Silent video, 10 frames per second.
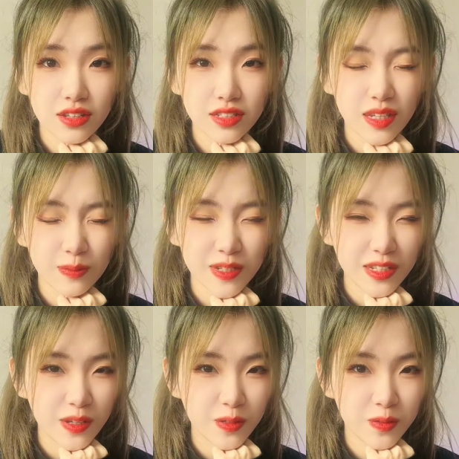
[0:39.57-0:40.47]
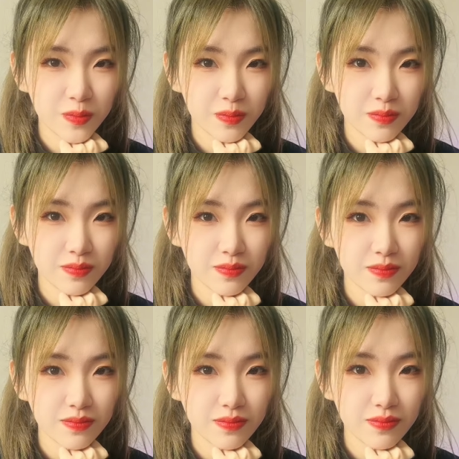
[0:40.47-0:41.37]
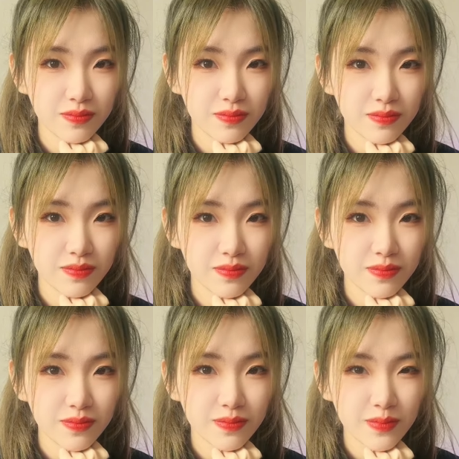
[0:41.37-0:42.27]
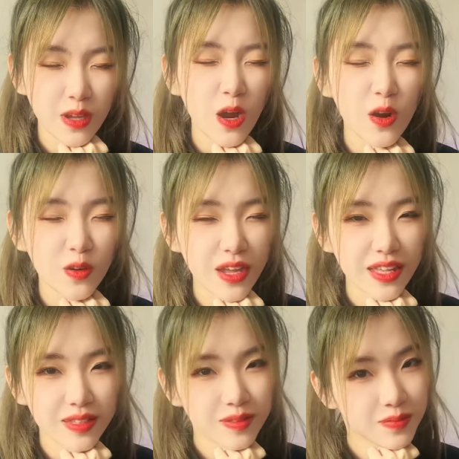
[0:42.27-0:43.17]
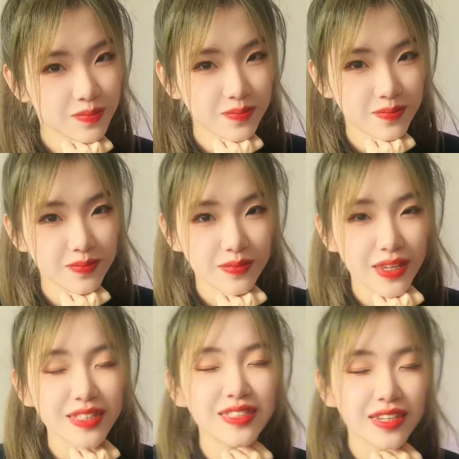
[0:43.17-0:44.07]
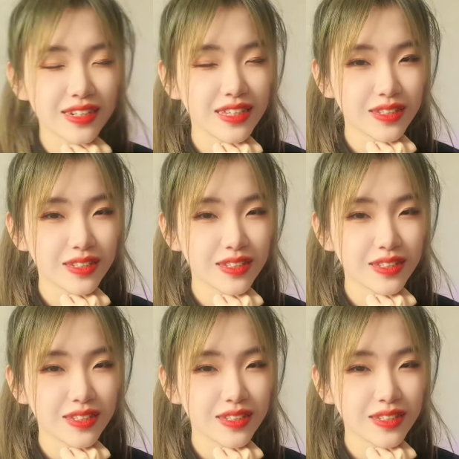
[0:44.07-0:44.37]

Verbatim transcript: 小绵羊。就是我。好好干，给你奖励。